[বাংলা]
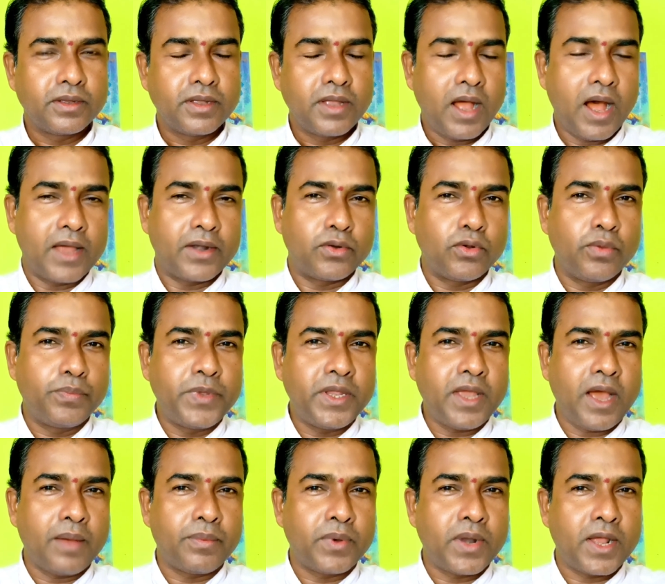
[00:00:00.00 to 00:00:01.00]
আর রবি
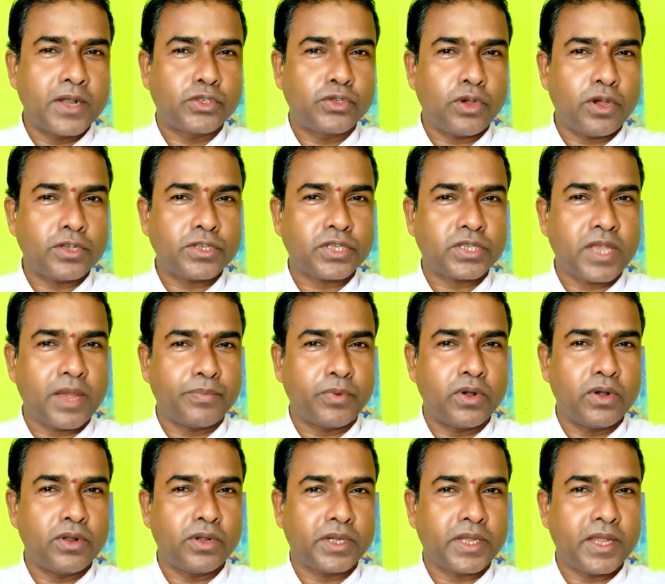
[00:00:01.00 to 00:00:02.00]
আপনার যশ
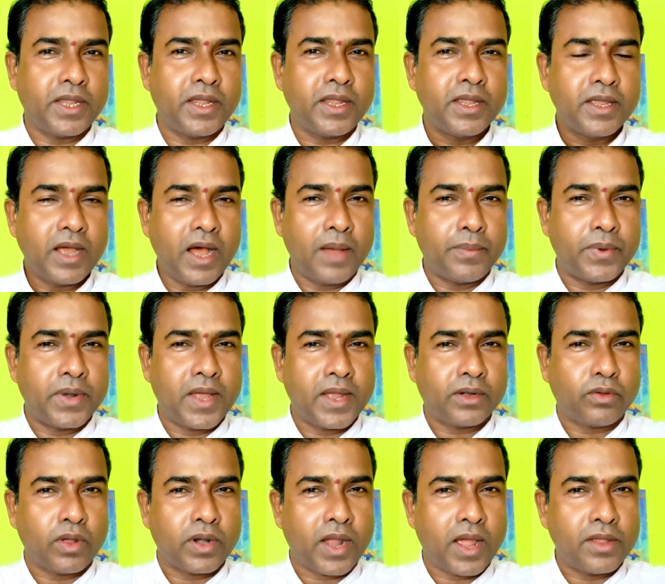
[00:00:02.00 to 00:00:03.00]
সাফল্যকে আপনার
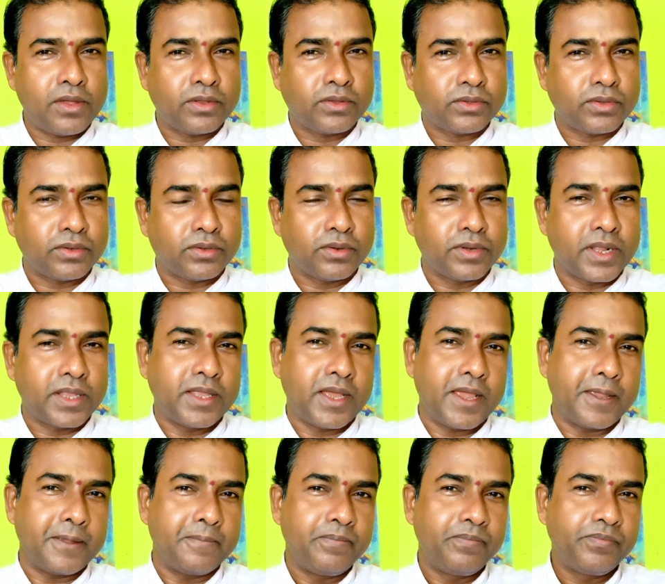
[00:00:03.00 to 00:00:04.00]
করায়ত্ত করে
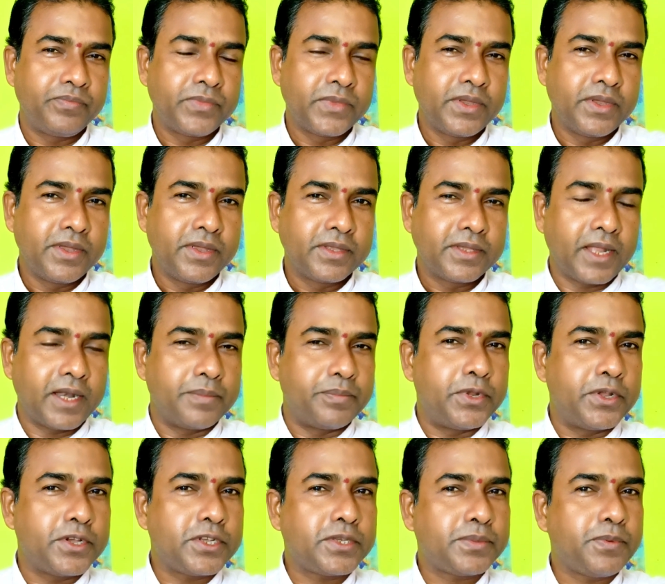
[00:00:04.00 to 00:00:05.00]
দেয় তাহলে
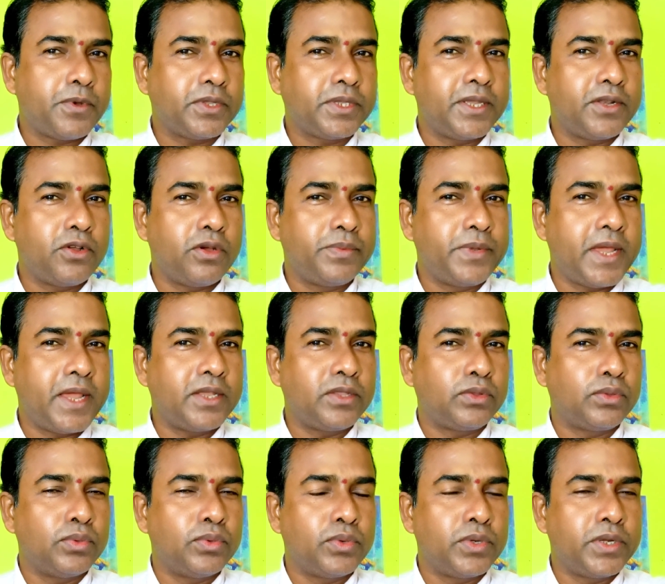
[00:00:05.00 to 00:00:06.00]
বৃহস্পতি রবি এই
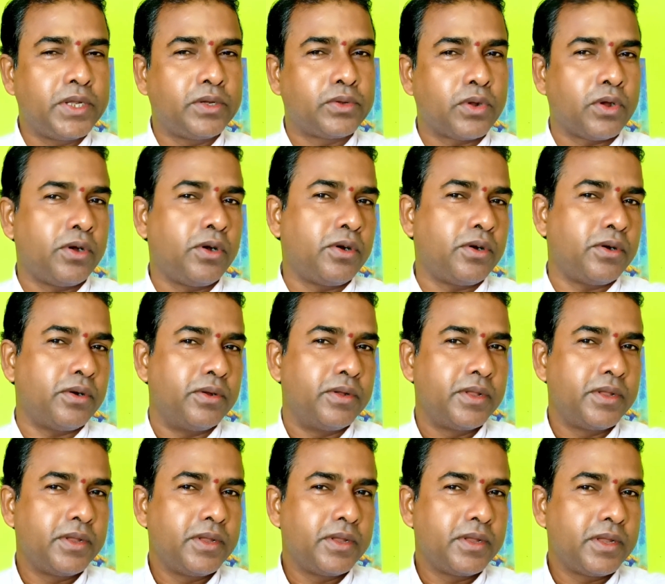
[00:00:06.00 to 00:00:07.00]
দুই গ্রহ
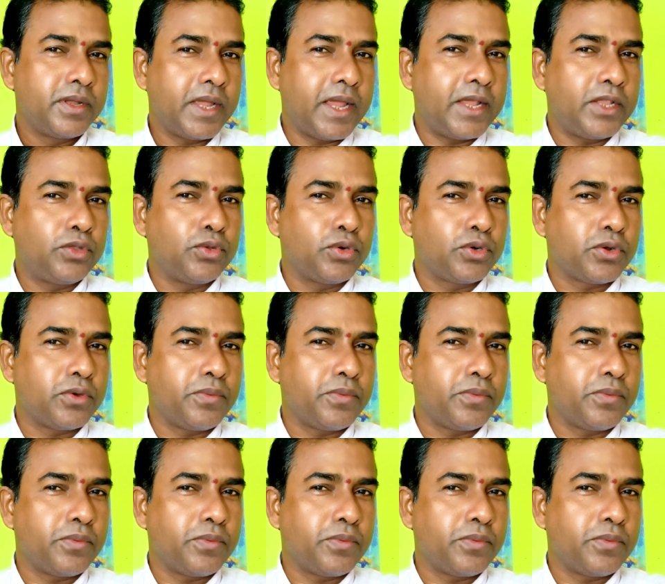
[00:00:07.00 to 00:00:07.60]
এই দুটো